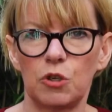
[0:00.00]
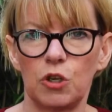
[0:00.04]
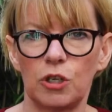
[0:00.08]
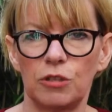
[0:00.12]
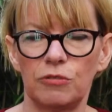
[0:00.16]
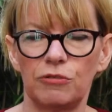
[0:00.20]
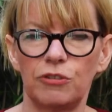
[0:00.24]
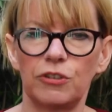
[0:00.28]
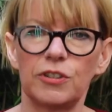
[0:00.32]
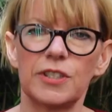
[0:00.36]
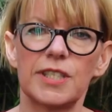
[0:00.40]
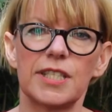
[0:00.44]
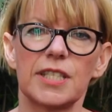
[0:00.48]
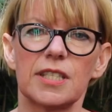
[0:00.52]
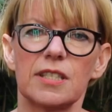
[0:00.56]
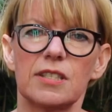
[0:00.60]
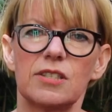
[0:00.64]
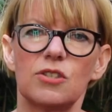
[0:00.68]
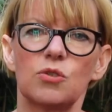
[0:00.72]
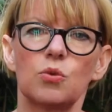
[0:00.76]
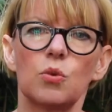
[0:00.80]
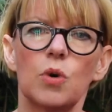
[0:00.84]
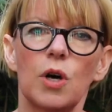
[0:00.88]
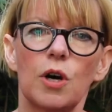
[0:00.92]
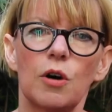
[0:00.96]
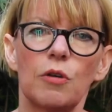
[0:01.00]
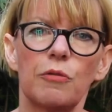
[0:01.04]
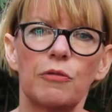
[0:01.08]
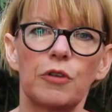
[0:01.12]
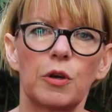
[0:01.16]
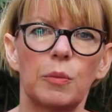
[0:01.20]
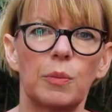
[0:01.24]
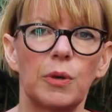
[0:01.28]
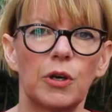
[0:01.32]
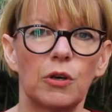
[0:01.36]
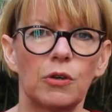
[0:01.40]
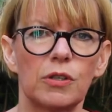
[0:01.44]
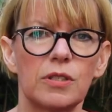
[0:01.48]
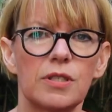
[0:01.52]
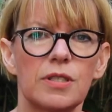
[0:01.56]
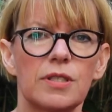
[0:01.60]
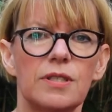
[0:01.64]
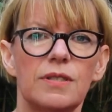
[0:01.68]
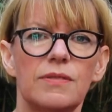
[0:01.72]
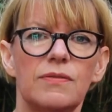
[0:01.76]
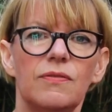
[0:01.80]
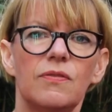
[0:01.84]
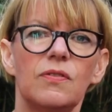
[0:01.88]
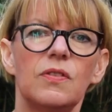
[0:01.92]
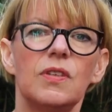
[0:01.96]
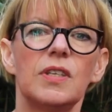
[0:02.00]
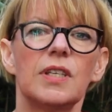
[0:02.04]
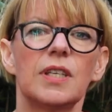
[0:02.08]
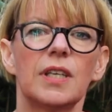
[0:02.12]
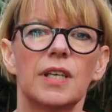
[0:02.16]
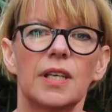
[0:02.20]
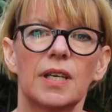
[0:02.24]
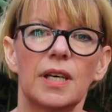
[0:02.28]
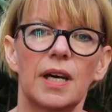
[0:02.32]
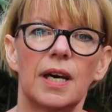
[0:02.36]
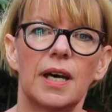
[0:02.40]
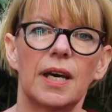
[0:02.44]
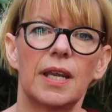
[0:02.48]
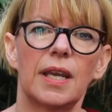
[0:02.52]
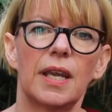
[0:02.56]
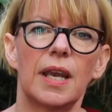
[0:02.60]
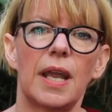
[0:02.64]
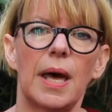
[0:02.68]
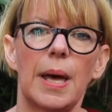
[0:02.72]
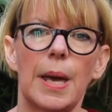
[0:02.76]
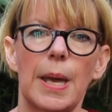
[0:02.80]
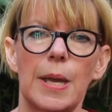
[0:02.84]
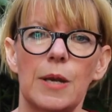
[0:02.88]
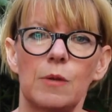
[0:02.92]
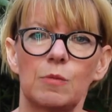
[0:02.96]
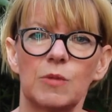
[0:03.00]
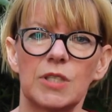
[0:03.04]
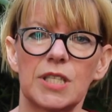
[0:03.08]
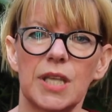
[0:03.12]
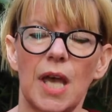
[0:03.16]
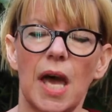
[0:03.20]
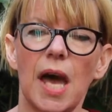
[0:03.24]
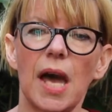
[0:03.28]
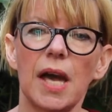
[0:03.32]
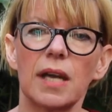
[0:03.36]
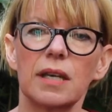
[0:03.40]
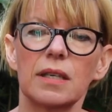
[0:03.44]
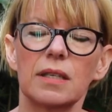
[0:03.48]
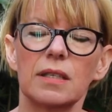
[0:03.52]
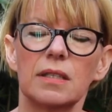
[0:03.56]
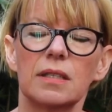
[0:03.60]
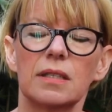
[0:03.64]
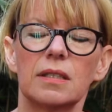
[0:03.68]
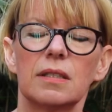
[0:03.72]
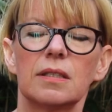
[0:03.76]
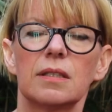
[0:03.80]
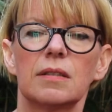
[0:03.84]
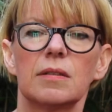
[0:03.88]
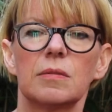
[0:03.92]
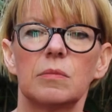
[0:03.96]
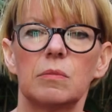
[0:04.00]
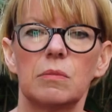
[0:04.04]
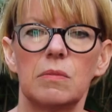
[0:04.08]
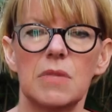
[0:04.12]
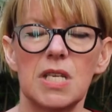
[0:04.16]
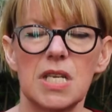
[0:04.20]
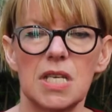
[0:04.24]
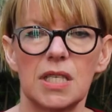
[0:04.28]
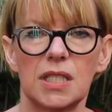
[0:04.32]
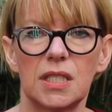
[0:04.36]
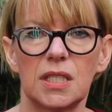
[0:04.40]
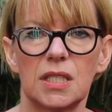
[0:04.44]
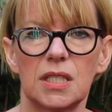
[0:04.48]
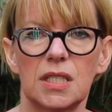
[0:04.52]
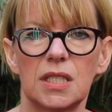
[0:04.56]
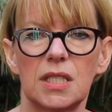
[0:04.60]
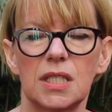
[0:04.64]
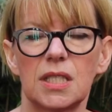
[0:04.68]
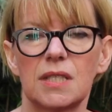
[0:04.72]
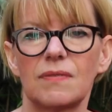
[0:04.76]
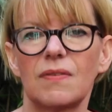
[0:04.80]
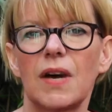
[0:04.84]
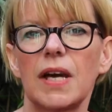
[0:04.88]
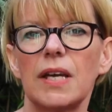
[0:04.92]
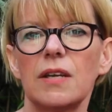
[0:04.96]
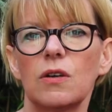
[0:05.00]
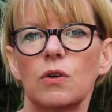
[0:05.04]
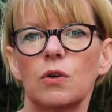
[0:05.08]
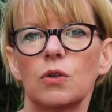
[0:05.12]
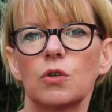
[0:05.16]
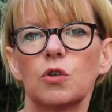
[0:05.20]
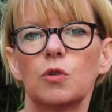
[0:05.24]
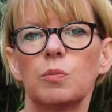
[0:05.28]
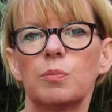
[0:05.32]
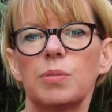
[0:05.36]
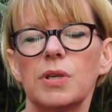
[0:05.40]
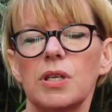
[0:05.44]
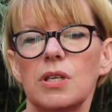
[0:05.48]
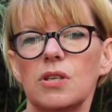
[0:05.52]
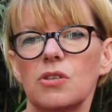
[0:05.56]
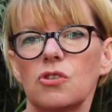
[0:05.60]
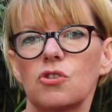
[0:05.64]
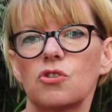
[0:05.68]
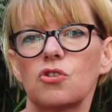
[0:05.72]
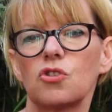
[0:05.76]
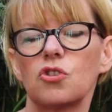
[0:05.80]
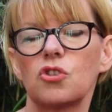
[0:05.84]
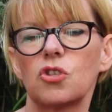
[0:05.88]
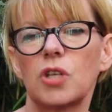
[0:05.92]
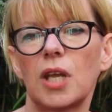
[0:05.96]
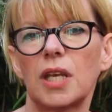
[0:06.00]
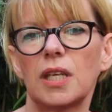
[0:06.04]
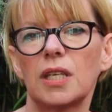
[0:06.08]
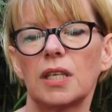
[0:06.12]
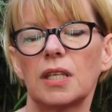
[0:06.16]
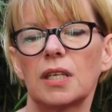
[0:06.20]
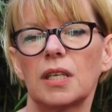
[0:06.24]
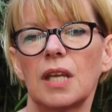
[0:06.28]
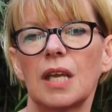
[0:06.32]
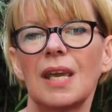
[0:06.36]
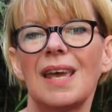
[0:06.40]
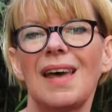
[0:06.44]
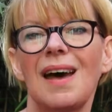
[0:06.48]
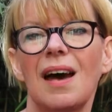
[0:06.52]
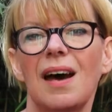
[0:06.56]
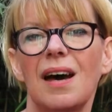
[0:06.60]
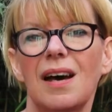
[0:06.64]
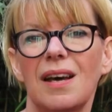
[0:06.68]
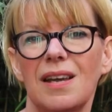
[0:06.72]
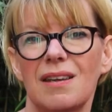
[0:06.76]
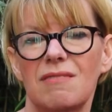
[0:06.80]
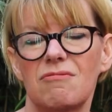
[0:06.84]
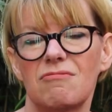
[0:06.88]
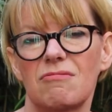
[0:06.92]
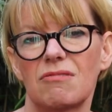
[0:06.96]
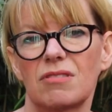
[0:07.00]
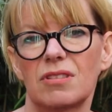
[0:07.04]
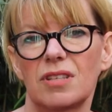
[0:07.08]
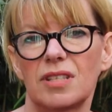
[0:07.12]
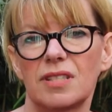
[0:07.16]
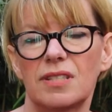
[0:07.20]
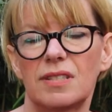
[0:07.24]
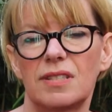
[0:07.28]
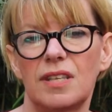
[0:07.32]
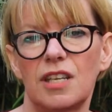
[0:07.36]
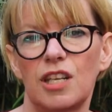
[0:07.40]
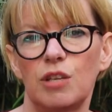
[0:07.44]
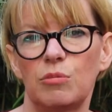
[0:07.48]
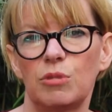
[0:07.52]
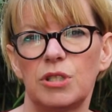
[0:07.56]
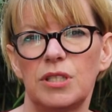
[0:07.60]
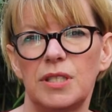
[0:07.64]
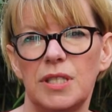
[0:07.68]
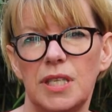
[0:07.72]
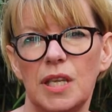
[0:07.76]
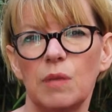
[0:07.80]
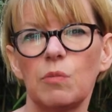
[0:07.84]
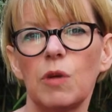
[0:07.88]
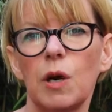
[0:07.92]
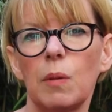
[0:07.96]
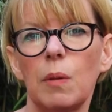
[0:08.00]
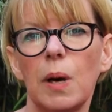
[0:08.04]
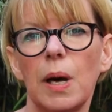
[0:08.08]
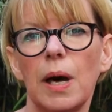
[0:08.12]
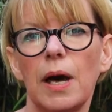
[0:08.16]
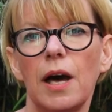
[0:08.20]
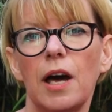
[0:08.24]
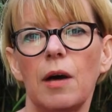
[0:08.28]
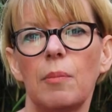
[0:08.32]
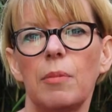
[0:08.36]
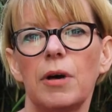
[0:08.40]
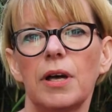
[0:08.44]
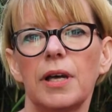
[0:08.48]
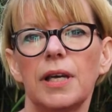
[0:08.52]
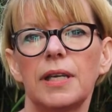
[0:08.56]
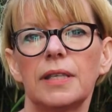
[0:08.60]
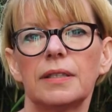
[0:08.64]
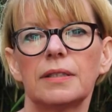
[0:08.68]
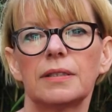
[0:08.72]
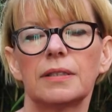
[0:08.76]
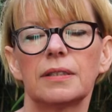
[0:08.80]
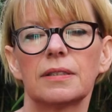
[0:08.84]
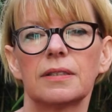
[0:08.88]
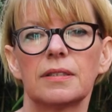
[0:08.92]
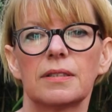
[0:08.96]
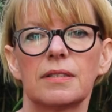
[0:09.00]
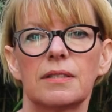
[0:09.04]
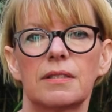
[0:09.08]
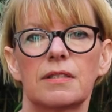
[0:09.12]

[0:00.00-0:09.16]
Konferenz ist so aufgebaut, dass wir an einem Tag in mindestens zwei europäischen Städten ein und dasselbe Thema bearbeiten.